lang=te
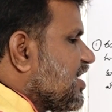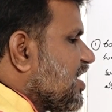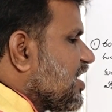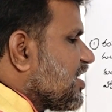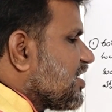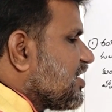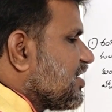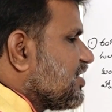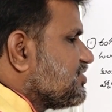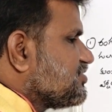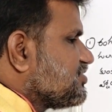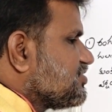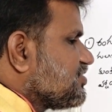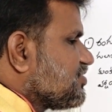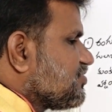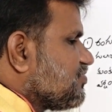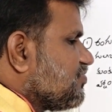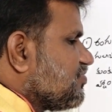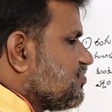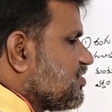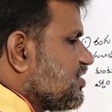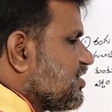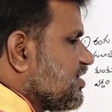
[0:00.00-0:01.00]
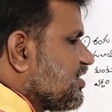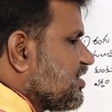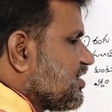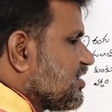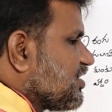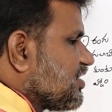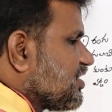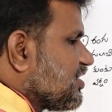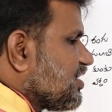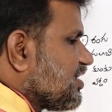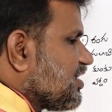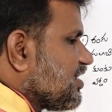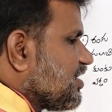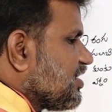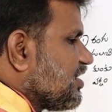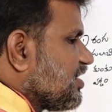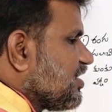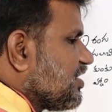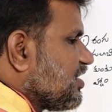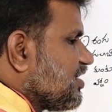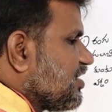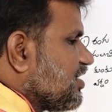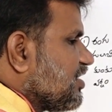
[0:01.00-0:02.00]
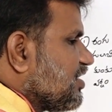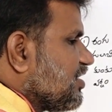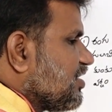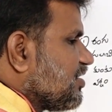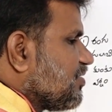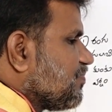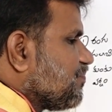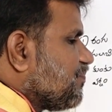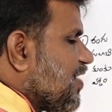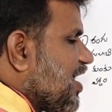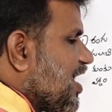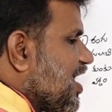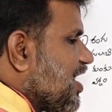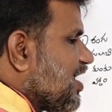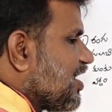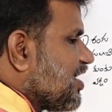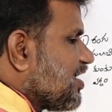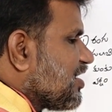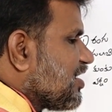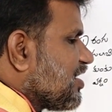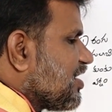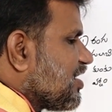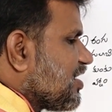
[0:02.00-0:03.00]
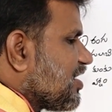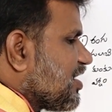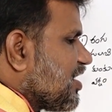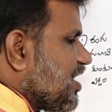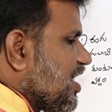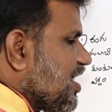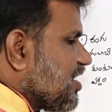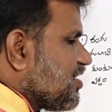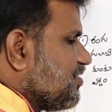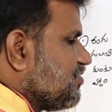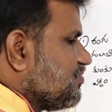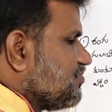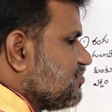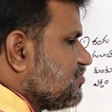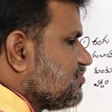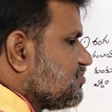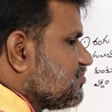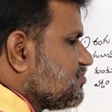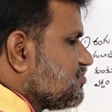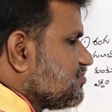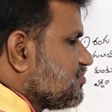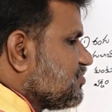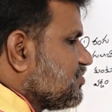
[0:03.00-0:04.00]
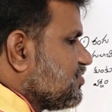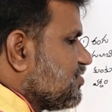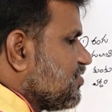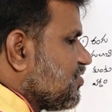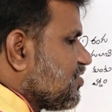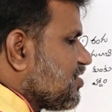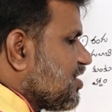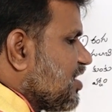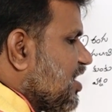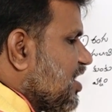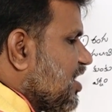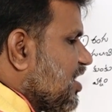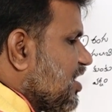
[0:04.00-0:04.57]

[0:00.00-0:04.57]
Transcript: రేఖ నుంచి కొన్ని పాలన రేఖలు ఈ యొక్క